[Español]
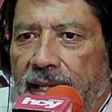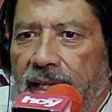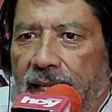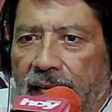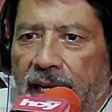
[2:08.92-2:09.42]

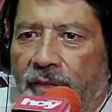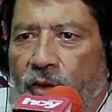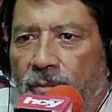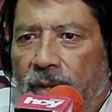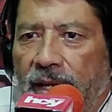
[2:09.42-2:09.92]
en la
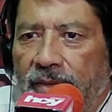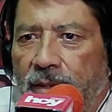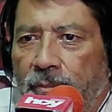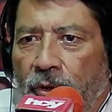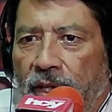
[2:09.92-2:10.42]
forma
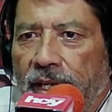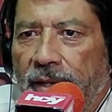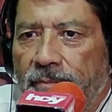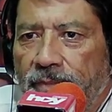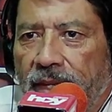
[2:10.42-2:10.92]
de poder
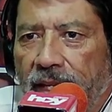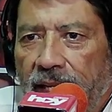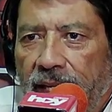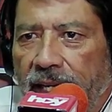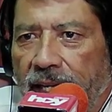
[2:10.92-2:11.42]

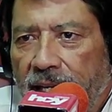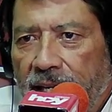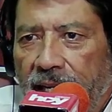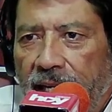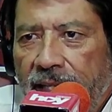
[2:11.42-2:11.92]
eh,
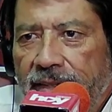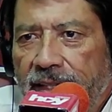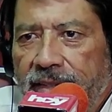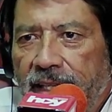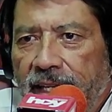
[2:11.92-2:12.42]

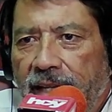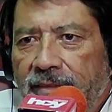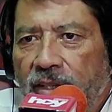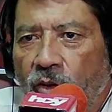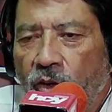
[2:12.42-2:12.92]
entender la
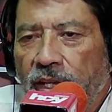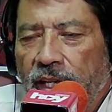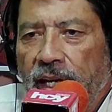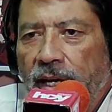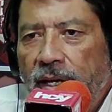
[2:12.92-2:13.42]

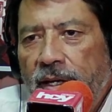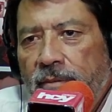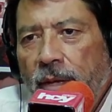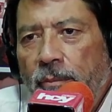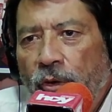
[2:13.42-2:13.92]
psicología
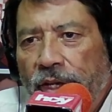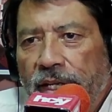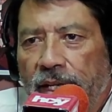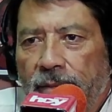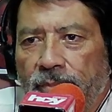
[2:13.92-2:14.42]
más
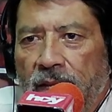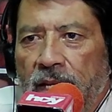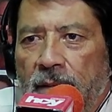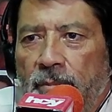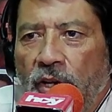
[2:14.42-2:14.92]
moderna.
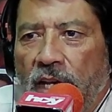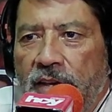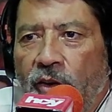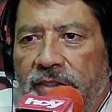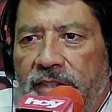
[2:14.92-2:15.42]
¿Pero qué
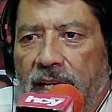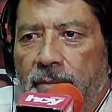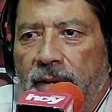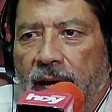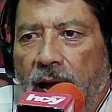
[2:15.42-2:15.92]
llevó a
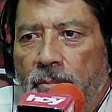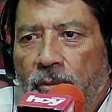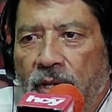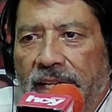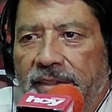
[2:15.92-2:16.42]
Seligman a
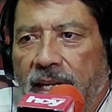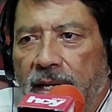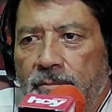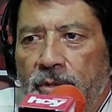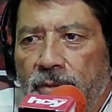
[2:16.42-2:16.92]
proponer este
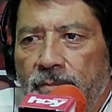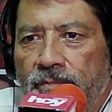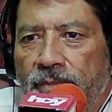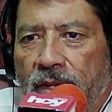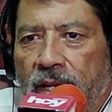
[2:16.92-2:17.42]
cambio?
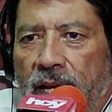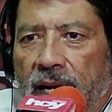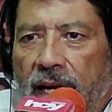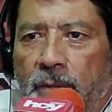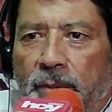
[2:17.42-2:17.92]

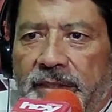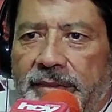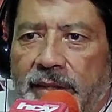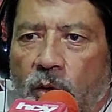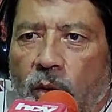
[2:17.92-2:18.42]
La respuesta
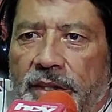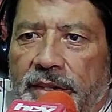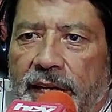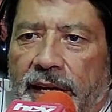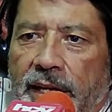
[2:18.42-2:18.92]
se
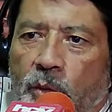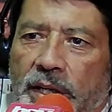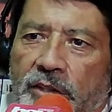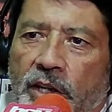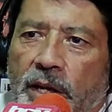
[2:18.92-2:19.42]
encuentra en una
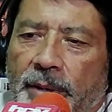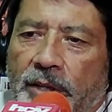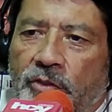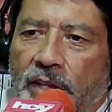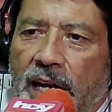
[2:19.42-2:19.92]
historia
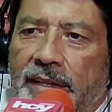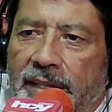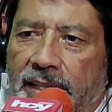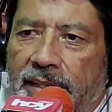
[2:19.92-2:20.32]
personal de él.